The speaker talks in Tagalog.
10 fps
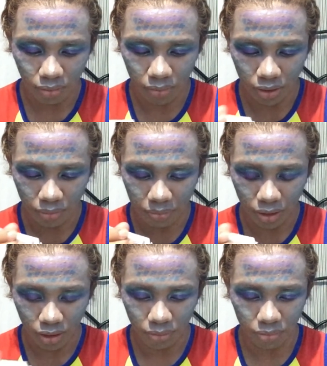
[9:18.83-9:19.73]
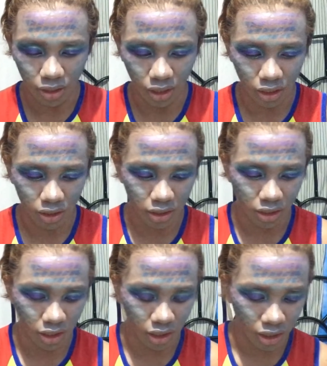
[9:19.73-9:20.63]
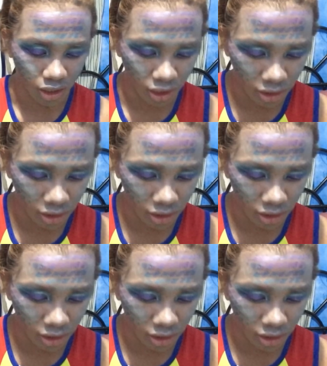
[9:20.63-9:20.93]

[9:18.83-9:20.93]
habang pinapatuloy natin yung isa.